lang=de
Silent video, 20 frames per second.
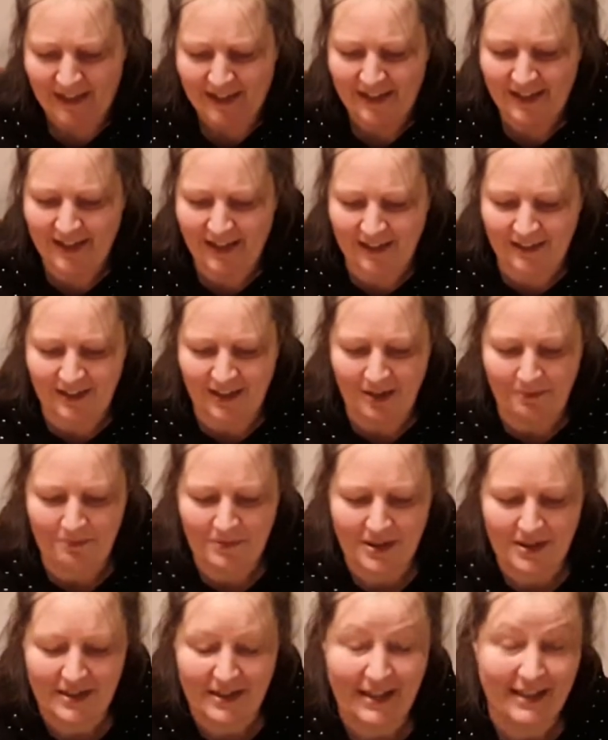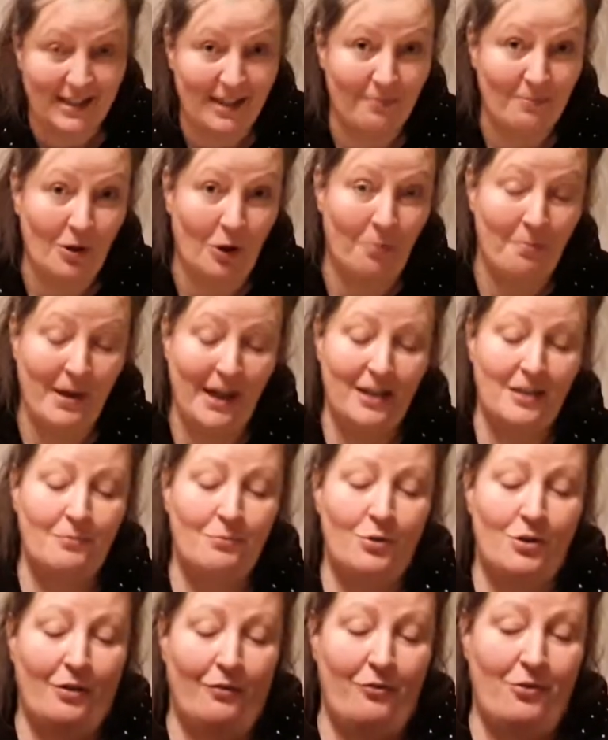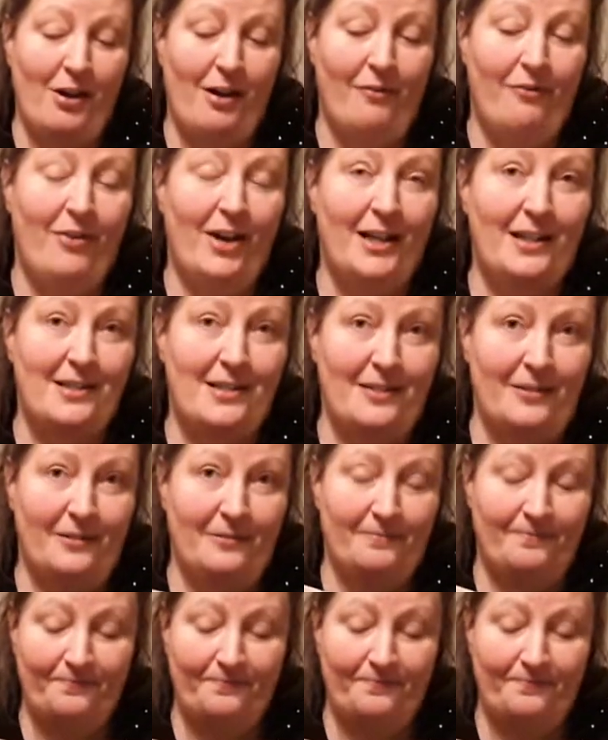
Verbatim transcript: Dann gibt es, es gibt auch Märchenbücher für Erwachsene.